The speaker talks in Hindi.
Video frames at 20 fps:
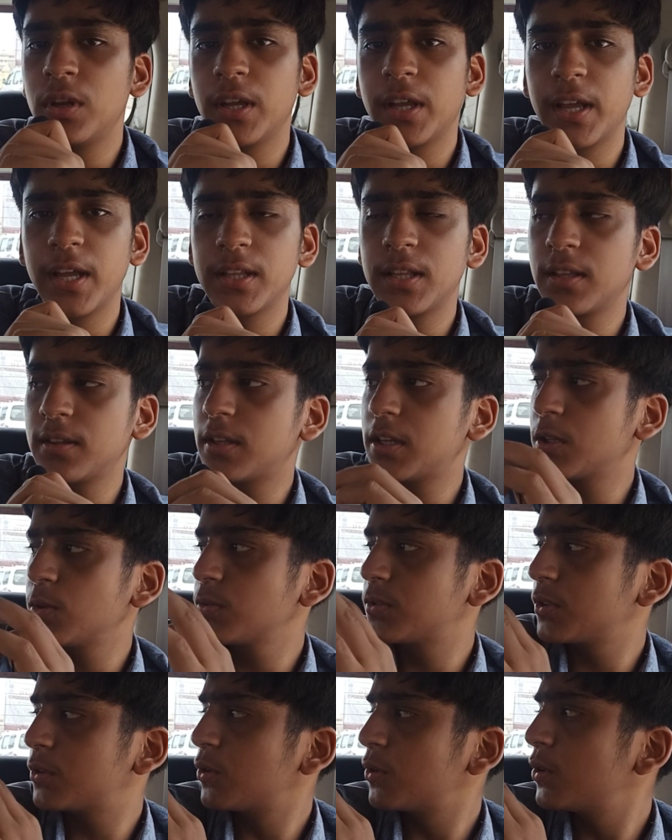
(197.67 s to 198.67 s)
तो देखो ऐसा
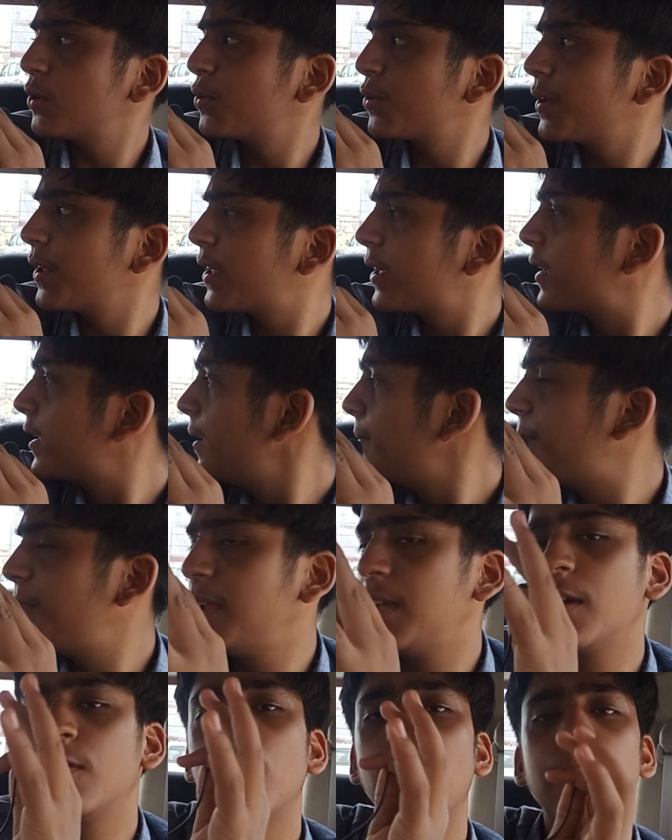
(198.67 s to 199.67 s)
हुआ कि ये
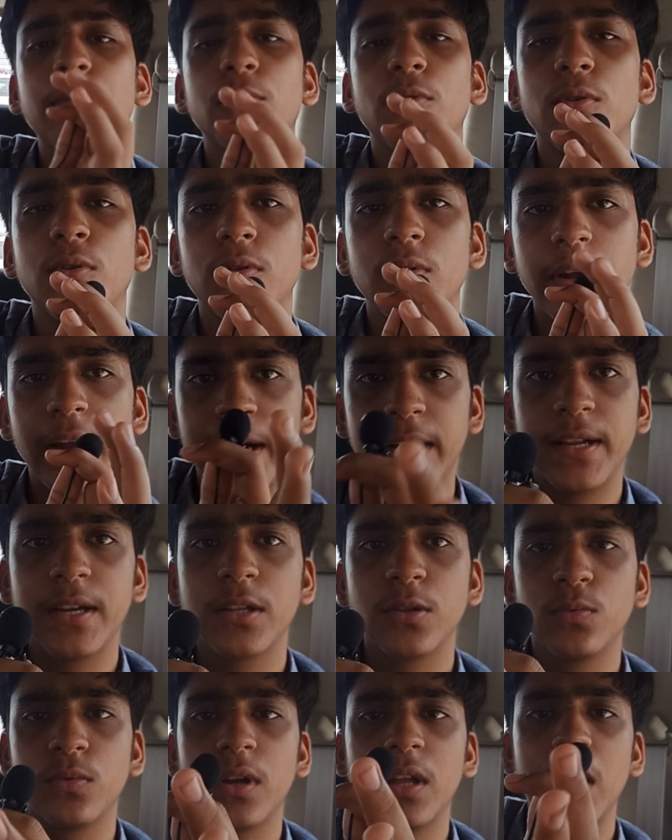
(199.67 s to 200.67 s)
क्या बोलते हैं कि
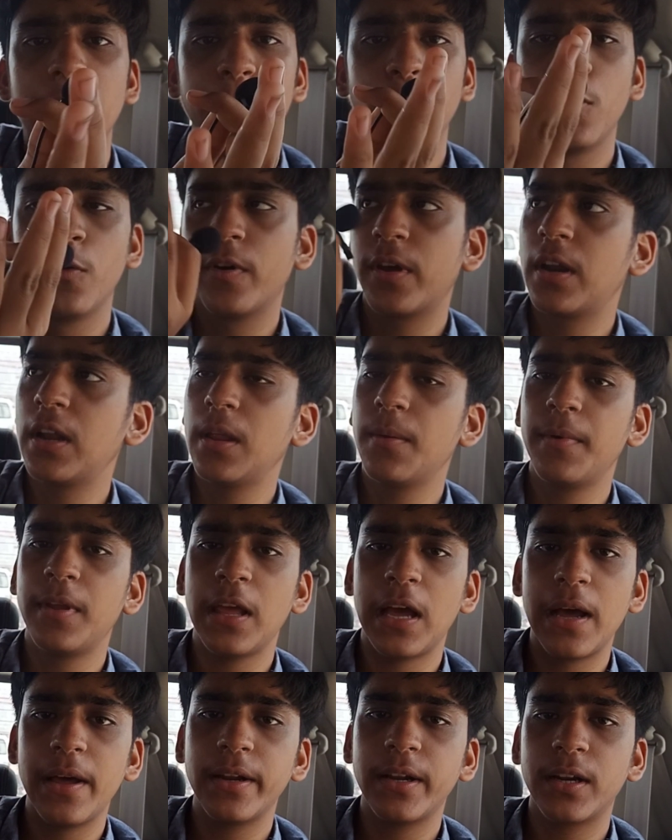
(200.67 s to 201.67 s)
हम लोग दर्शन तो बहुत
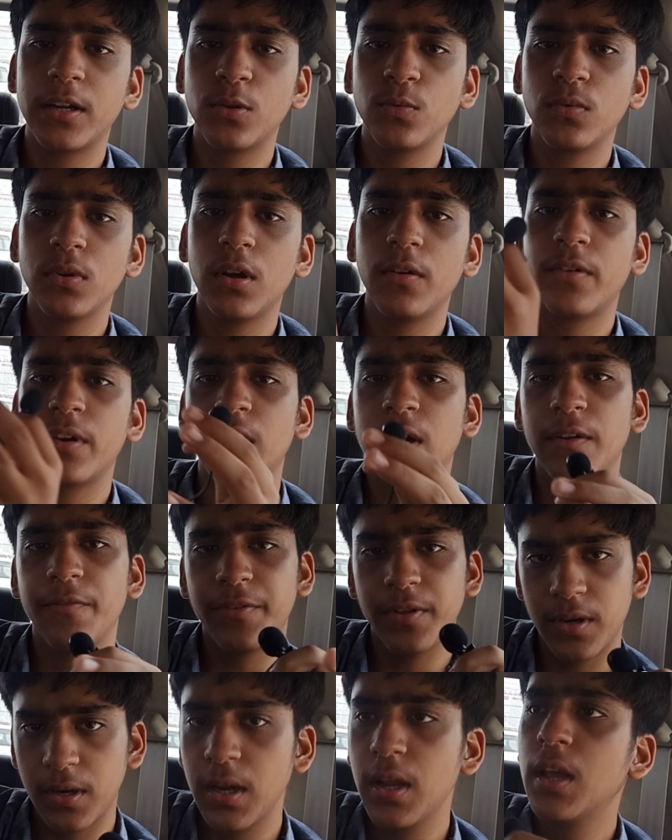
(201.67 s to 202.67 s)
अच्छे से कर लिए गर्मी
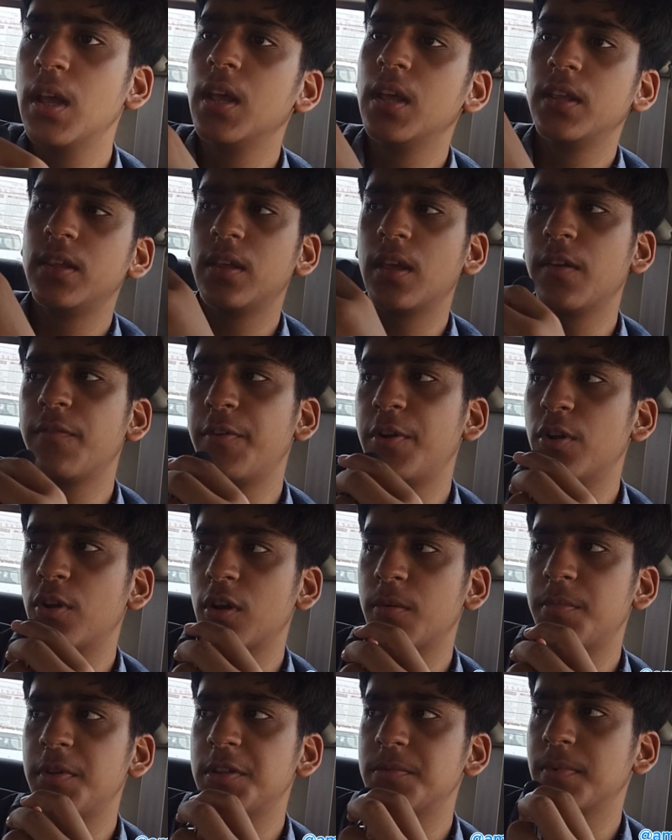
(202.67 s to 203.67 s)
भी इतनी हुई
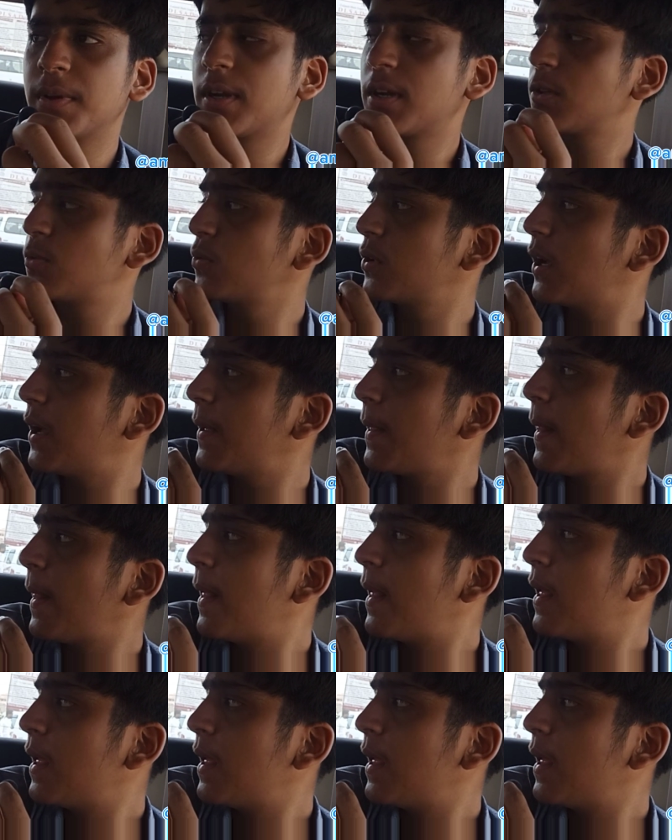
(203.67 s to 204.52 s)
तो हम लोग